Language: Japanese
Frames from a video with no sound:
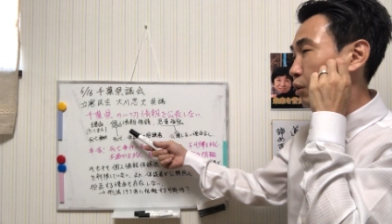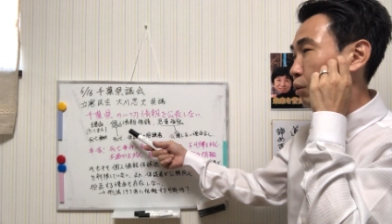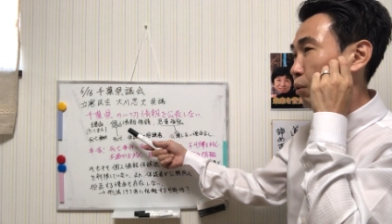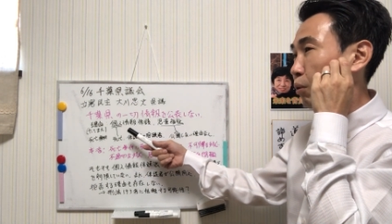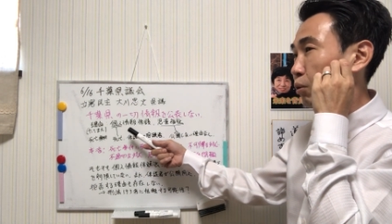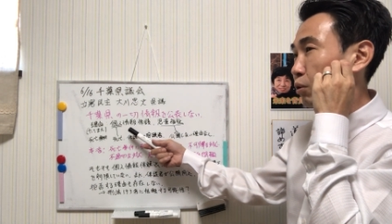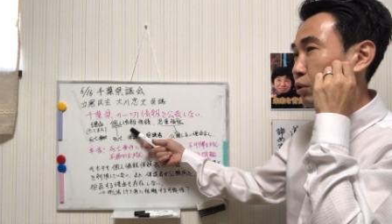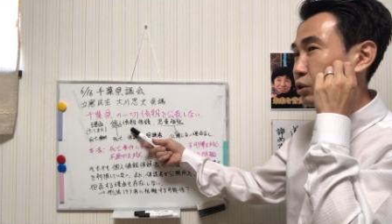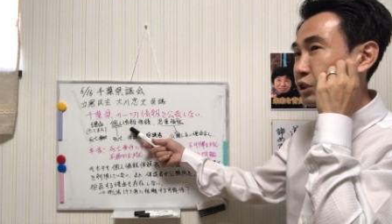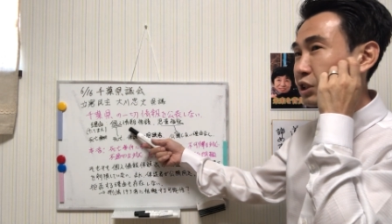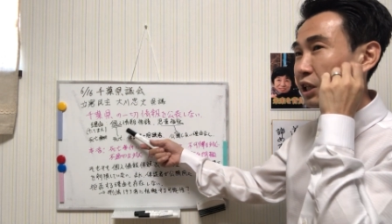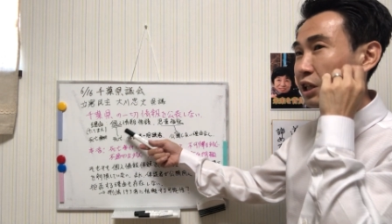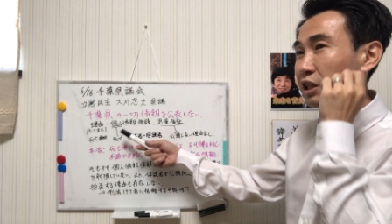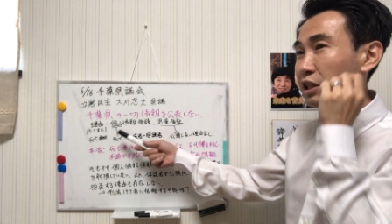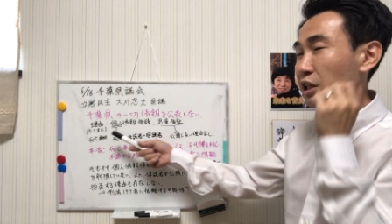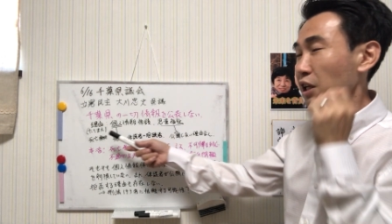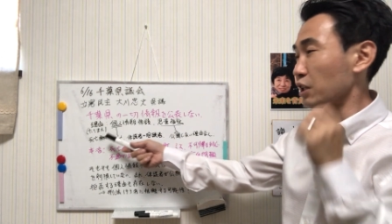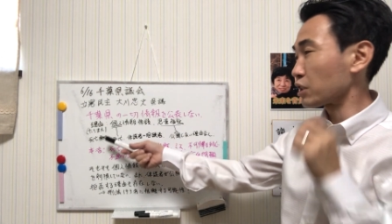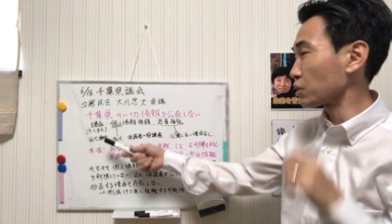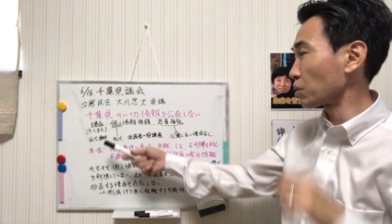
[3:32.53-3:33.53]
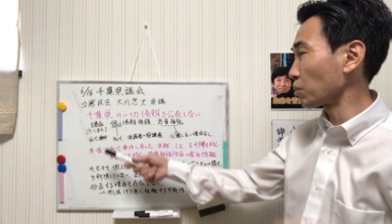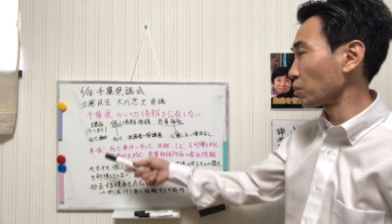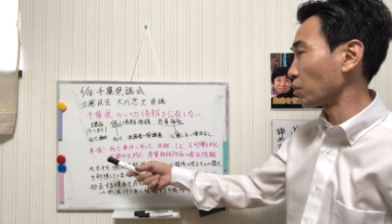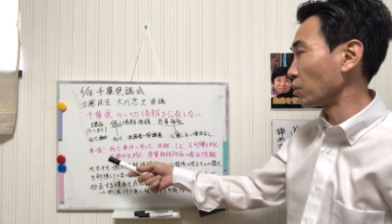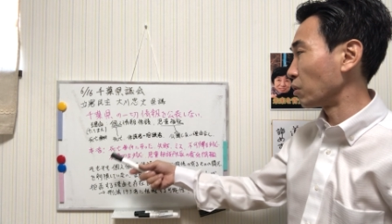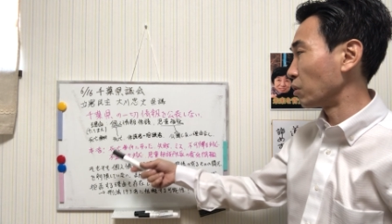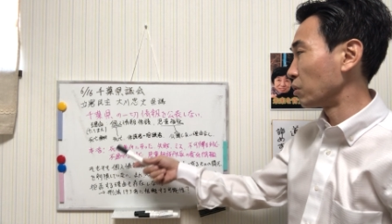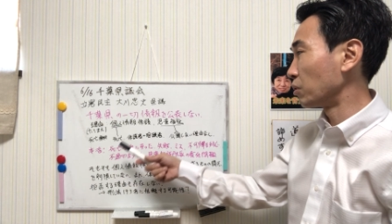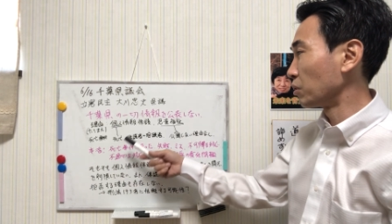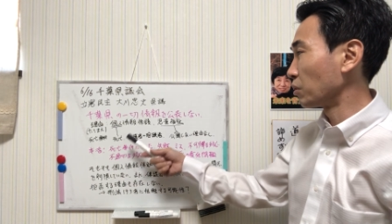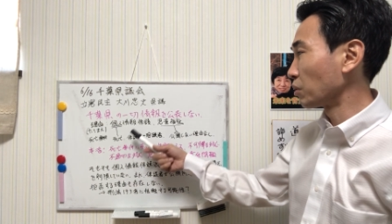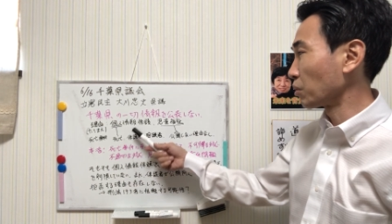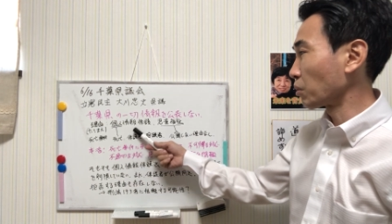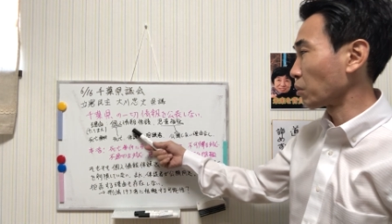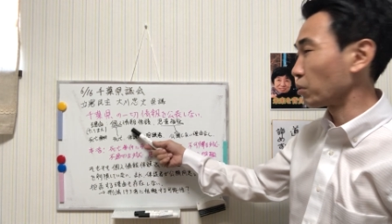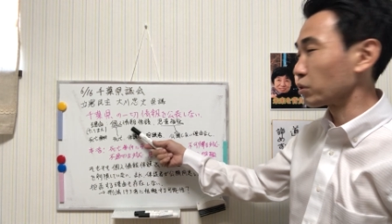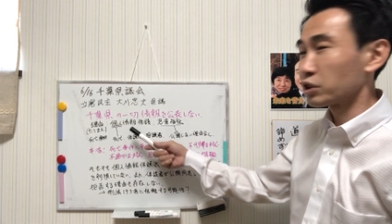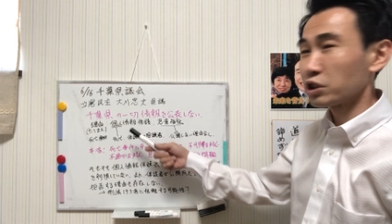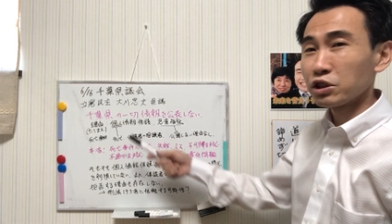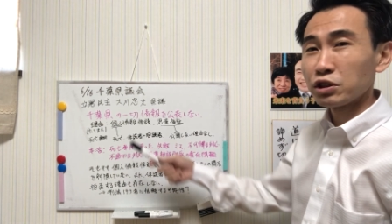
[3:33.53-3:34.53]
殺された人の
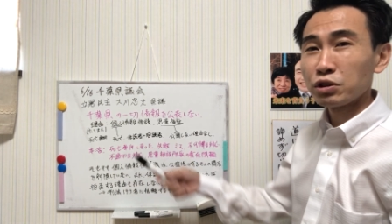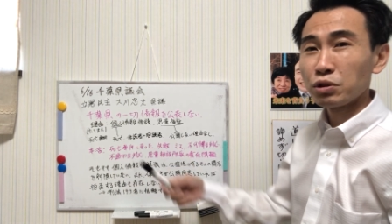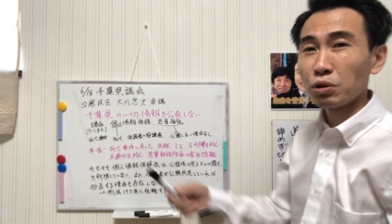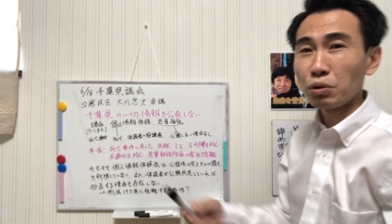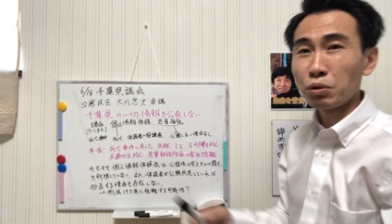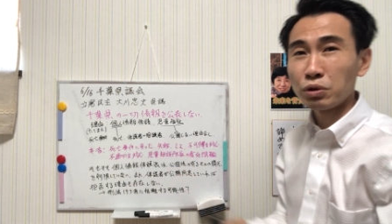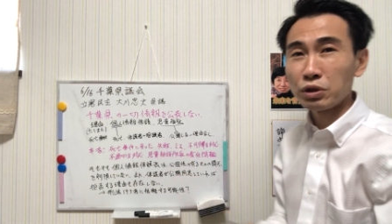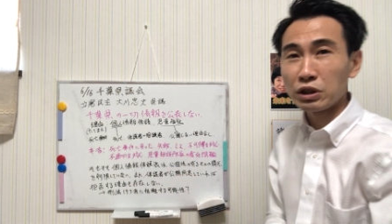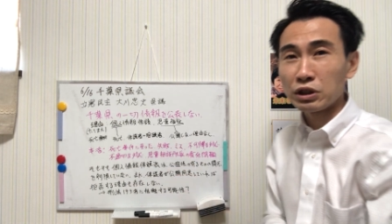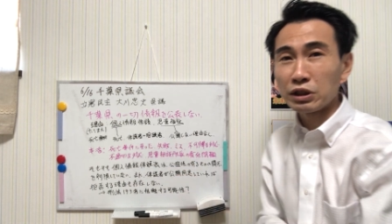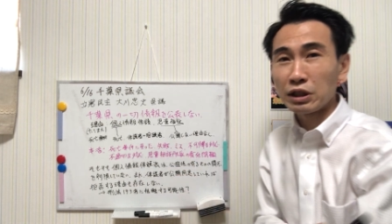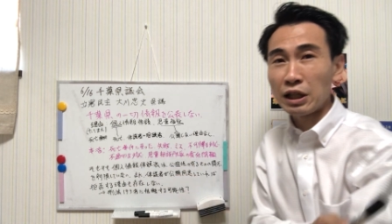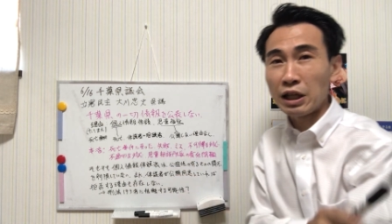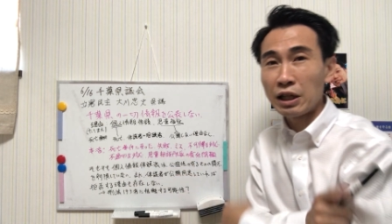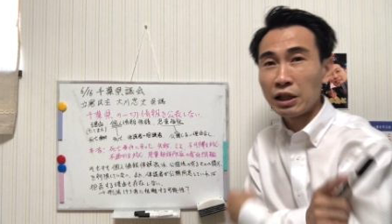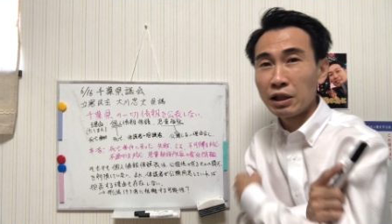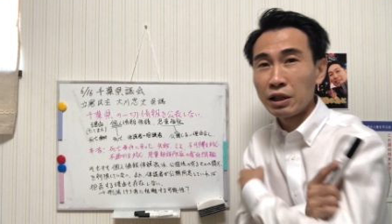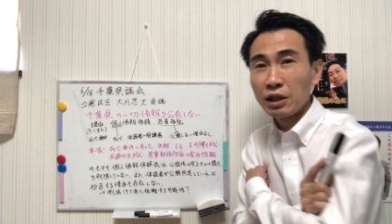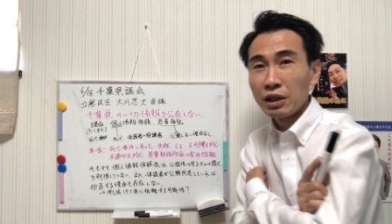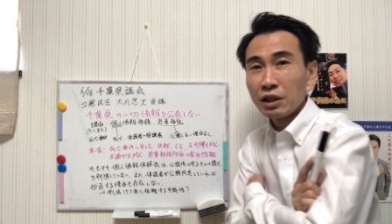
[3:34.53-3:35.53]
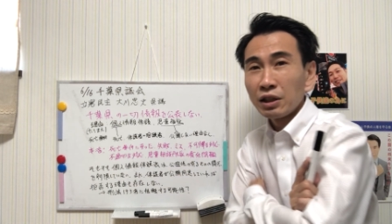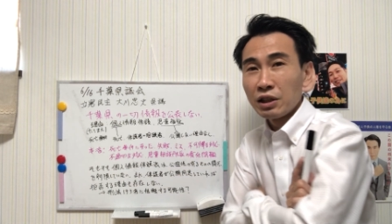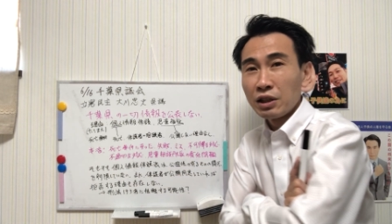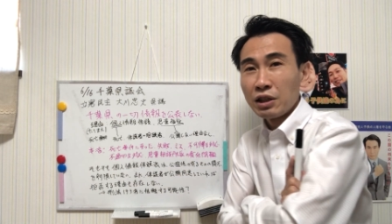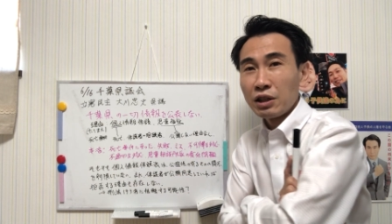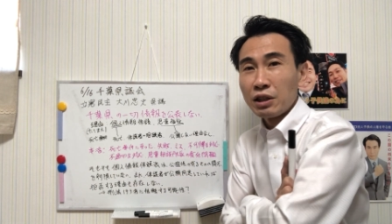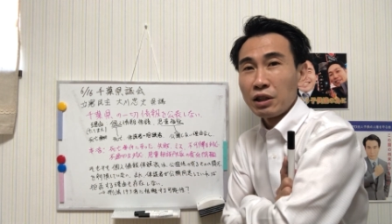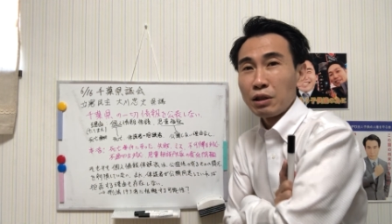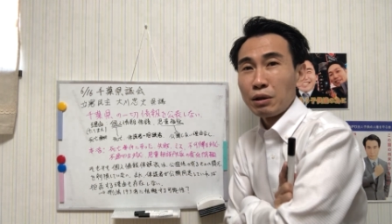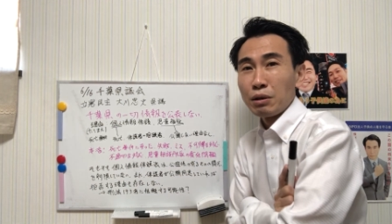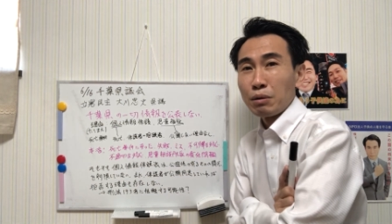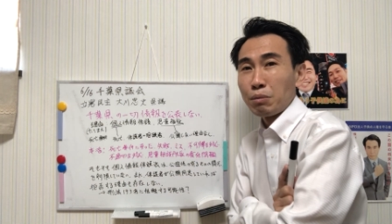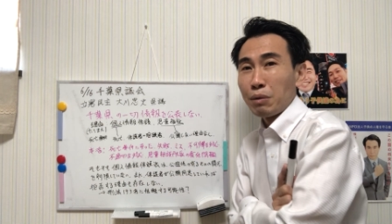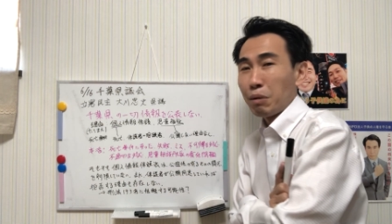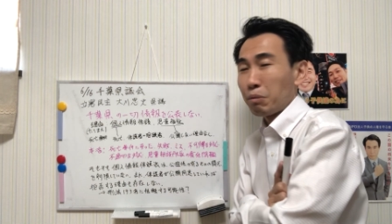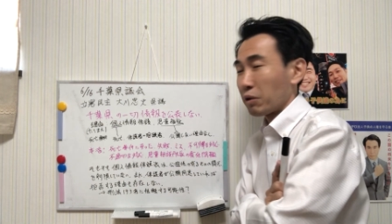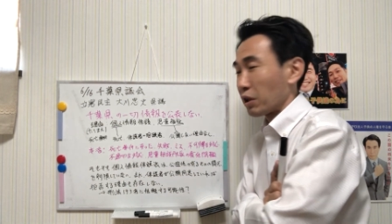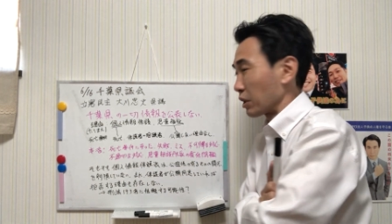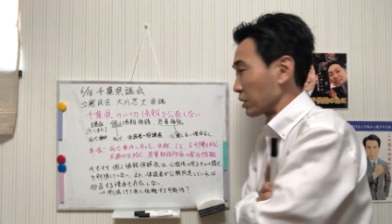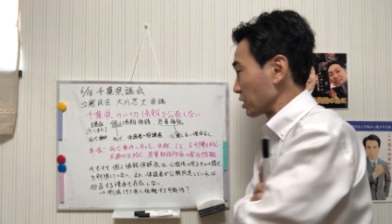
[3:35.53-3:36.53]
個人情報ですら
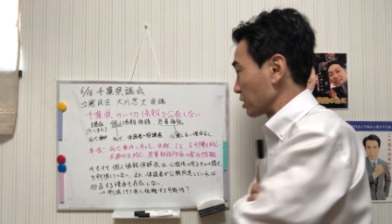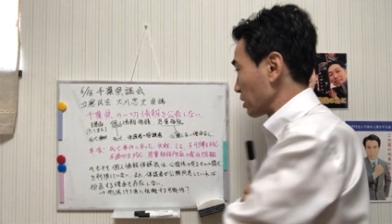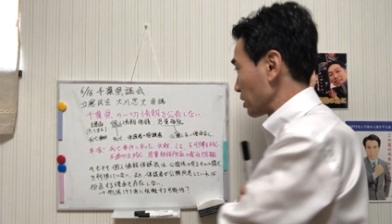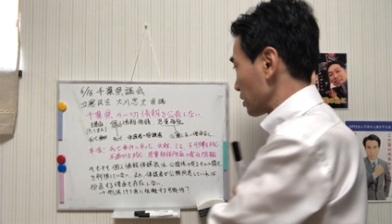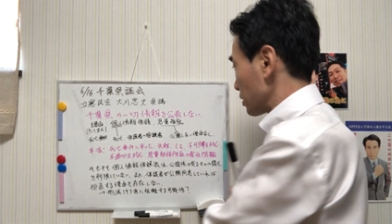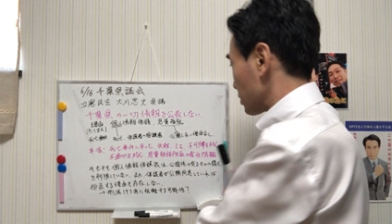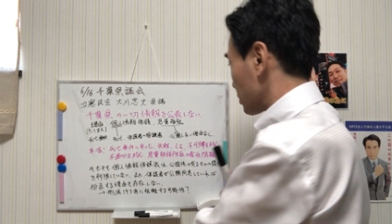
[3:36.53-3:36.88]
守られてない